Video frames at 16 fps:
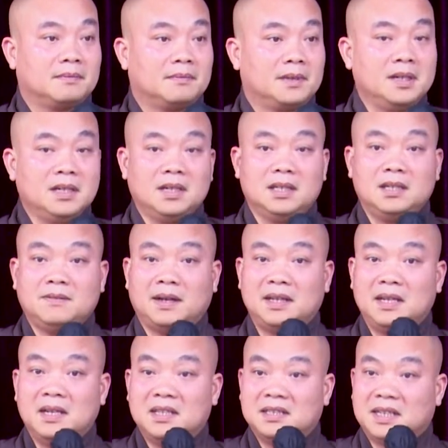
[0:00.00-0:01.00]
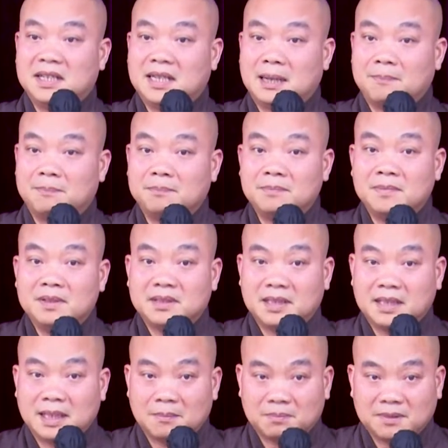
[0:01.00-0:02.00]
những người như vậy sẽ gặp
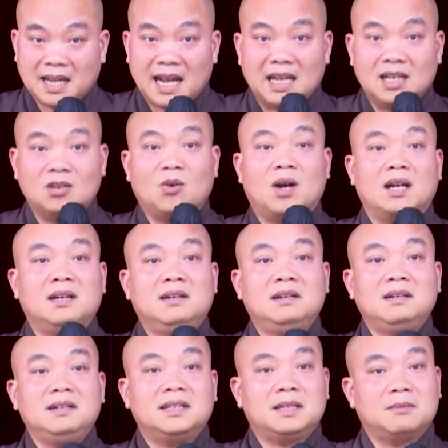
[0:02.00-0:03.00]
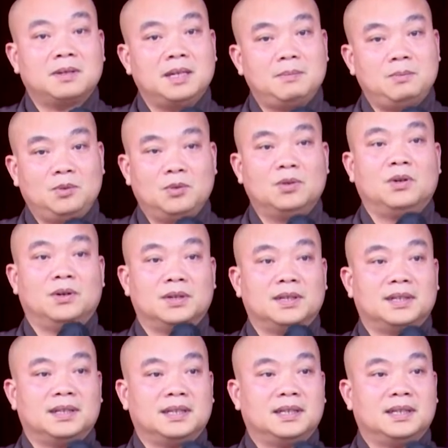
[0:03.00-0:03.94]
sẽ gặp tai họa lớn ở trong kiếp luân hồi